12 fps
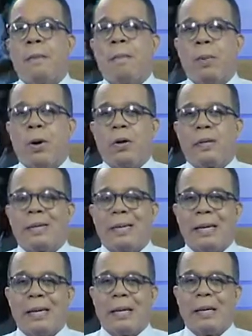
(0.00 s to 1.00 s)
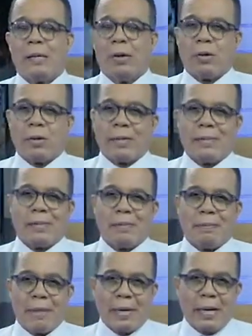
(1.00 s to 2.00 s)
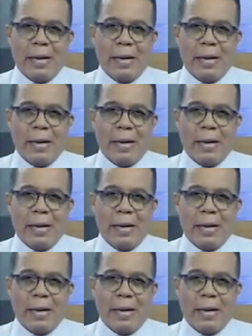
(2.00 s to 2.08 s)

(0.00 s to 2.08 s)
porque lo que se ve